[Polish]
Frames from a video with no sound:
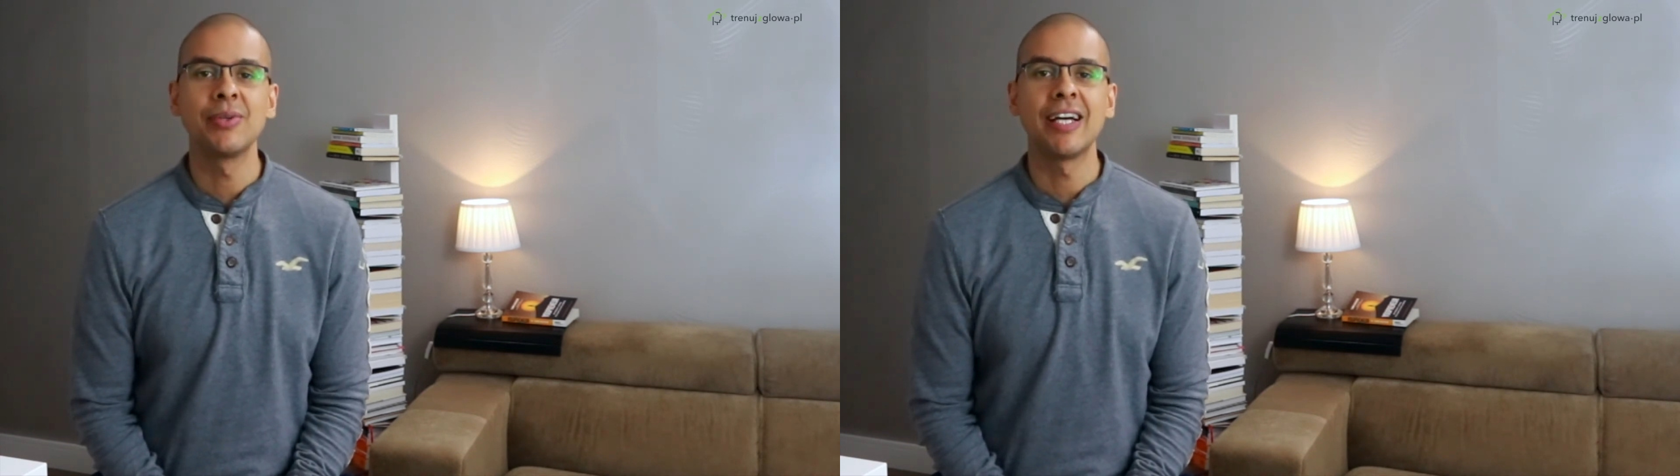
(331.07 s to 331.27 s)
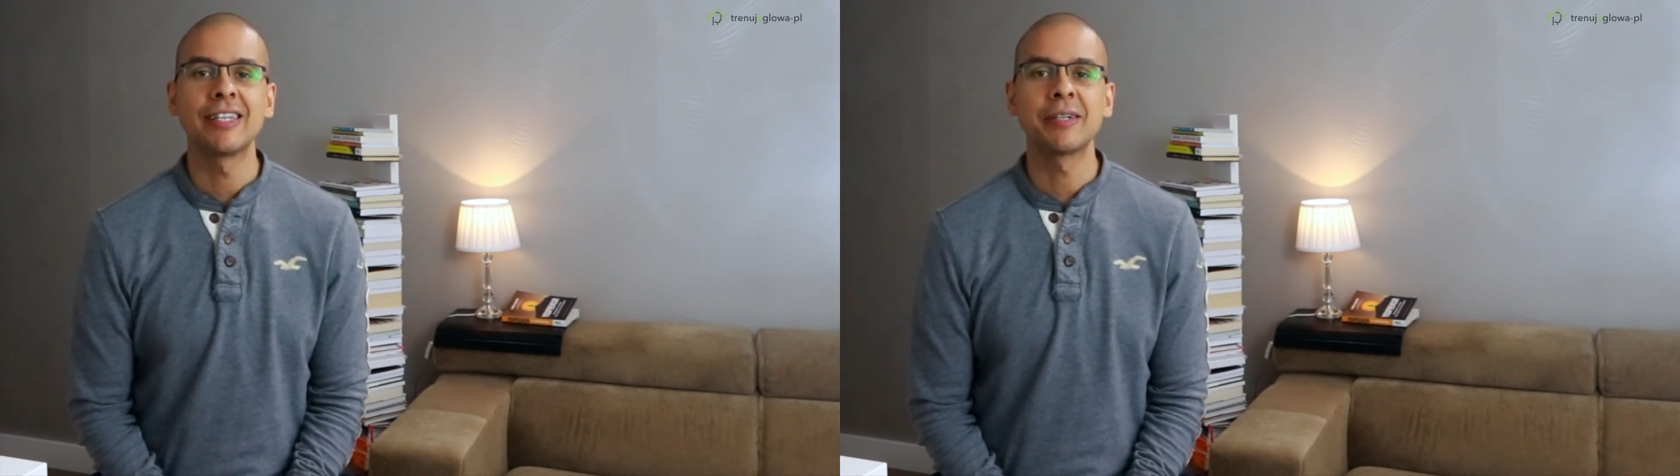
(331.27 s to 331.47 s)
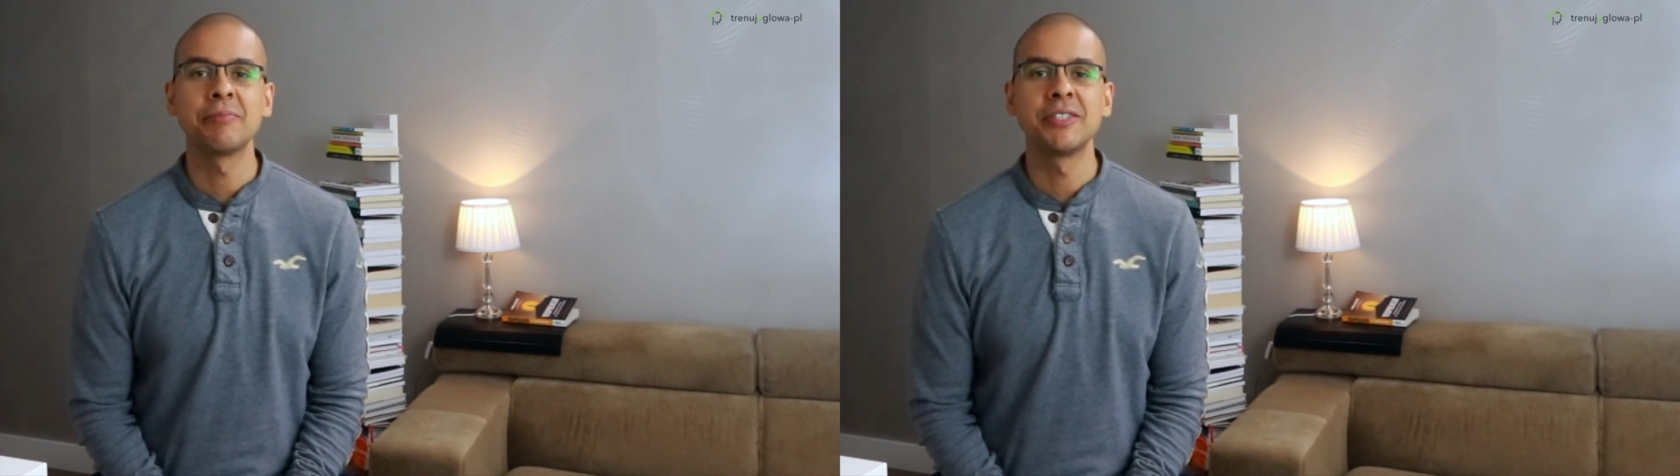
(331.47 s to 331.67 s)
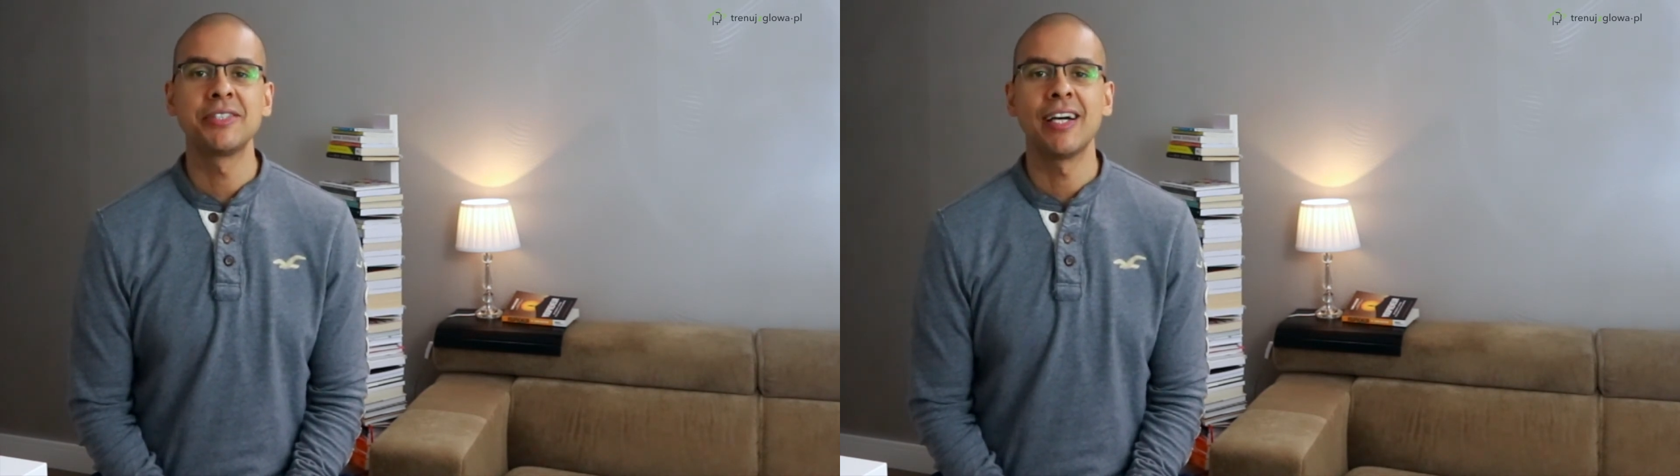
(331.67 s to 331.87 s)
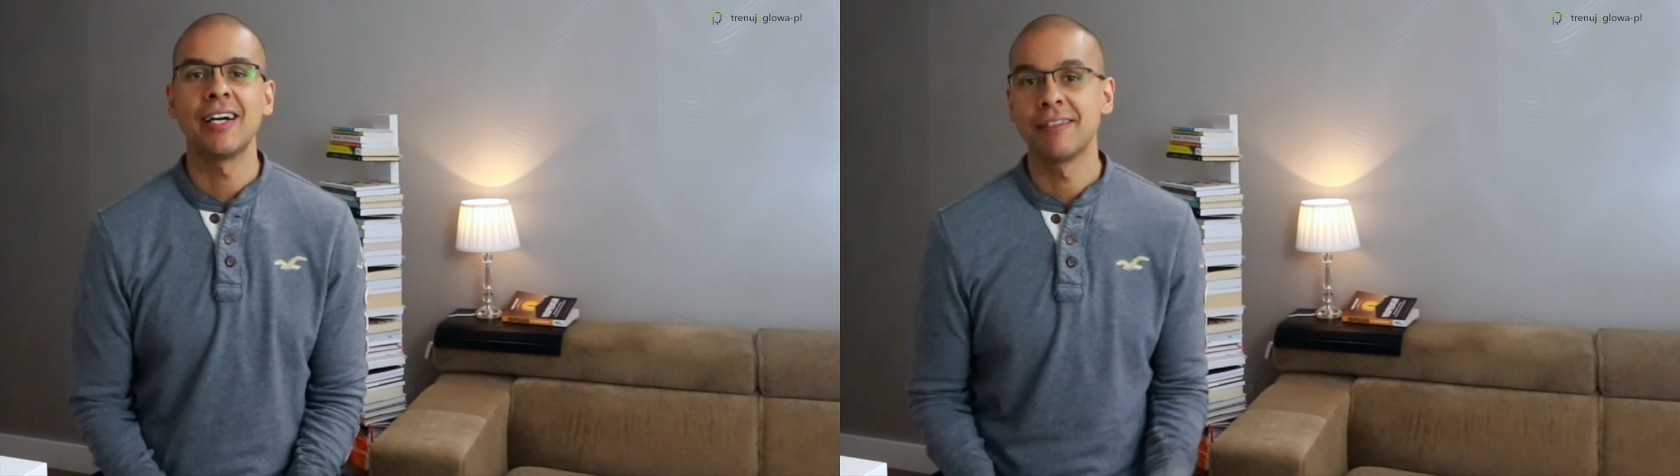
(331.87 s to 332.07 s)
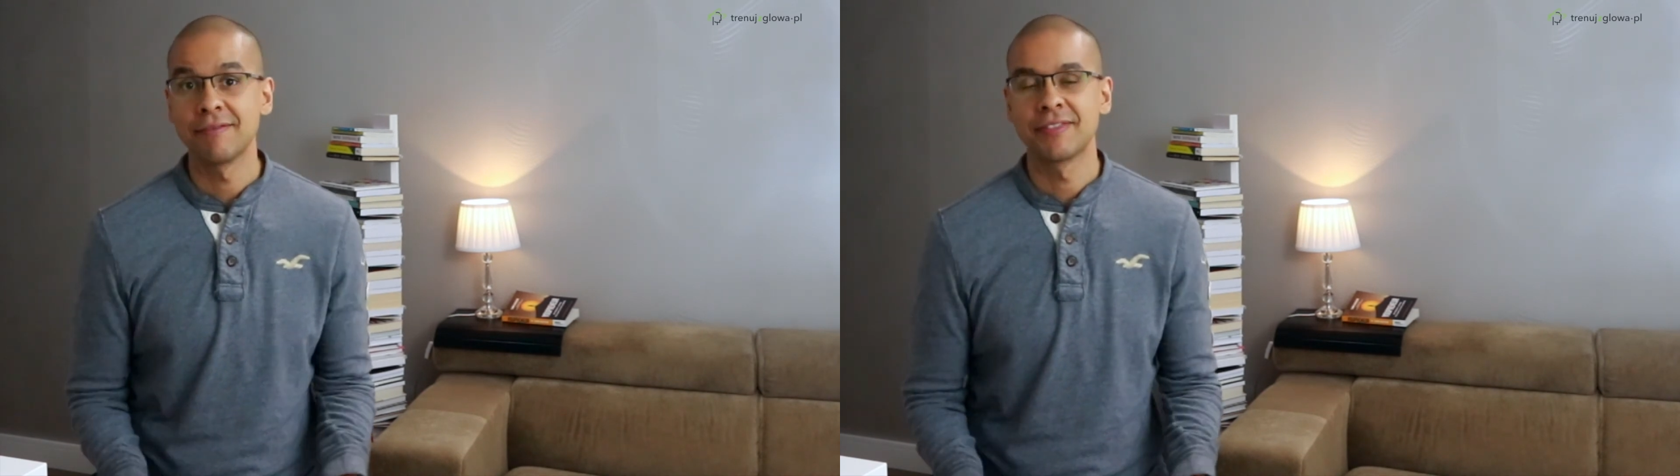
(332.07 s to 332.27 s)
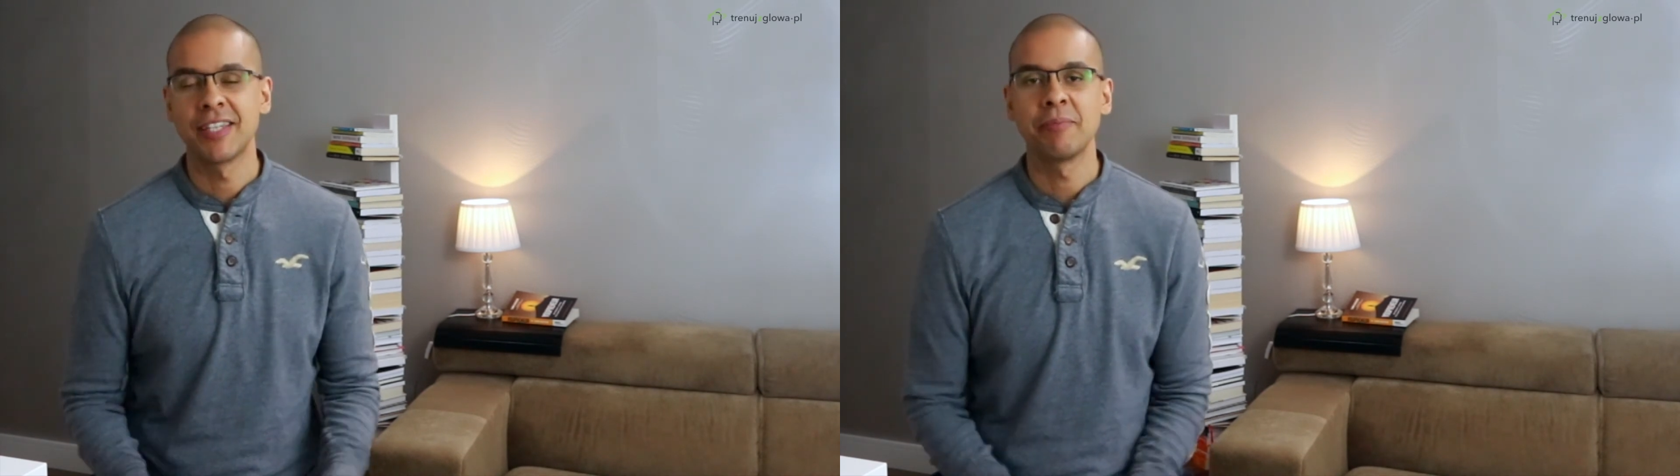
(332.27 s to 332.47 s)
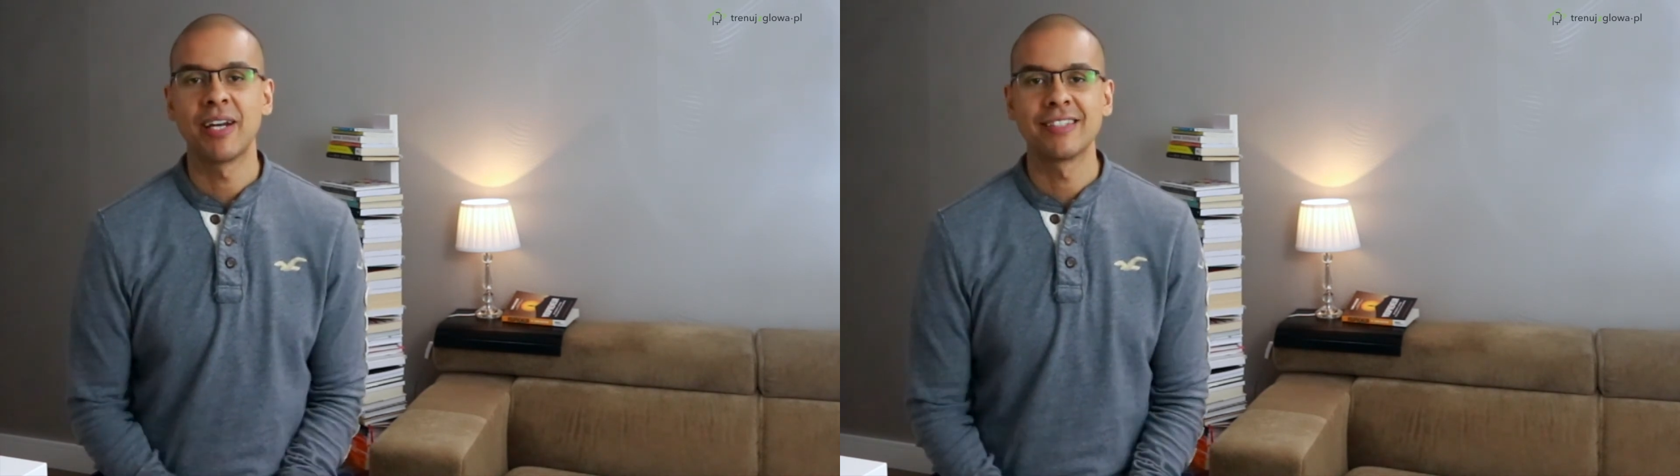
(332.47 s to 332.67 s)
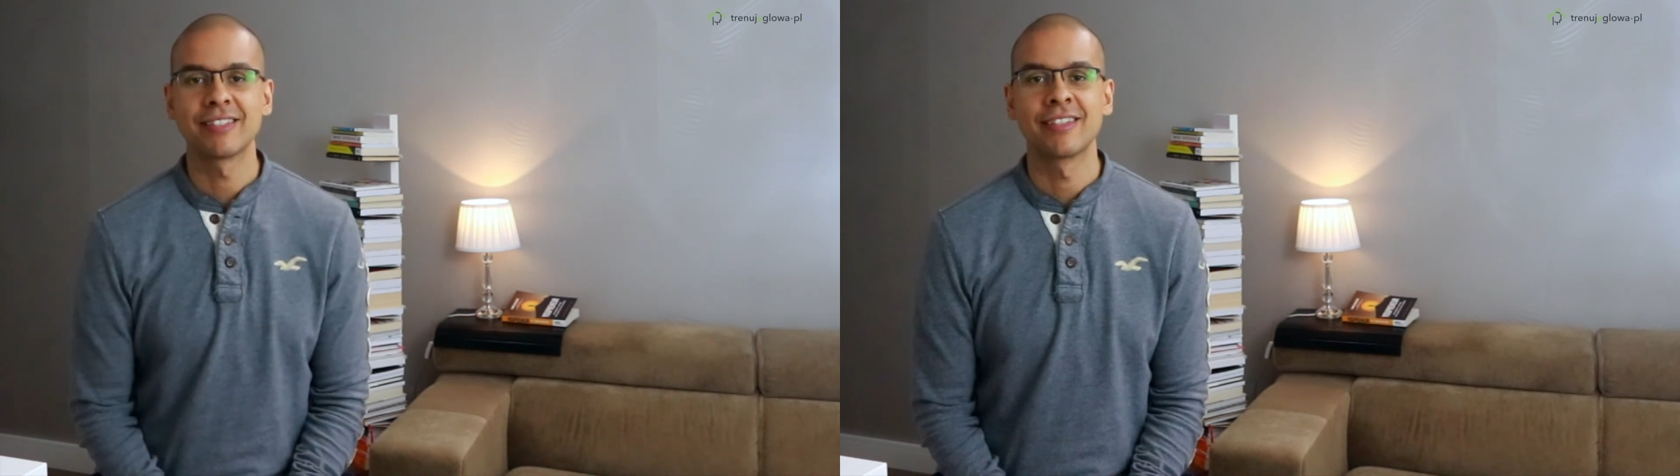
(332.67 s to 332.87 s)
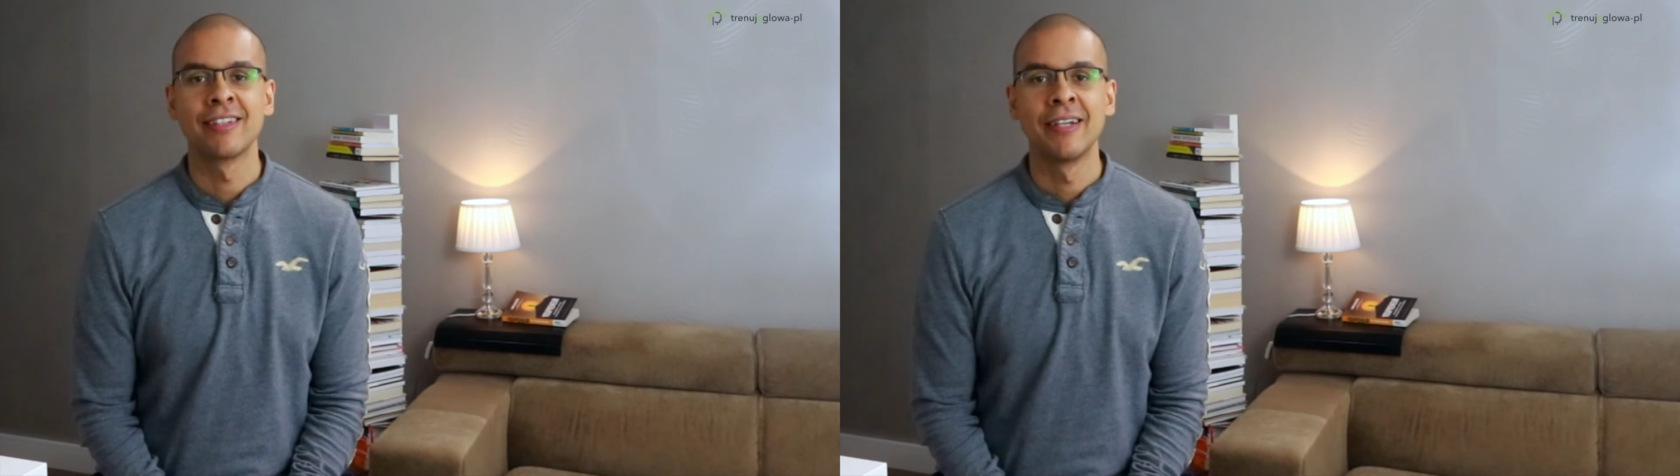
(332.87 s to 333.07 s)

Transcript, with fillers: latach bycia w tej branży.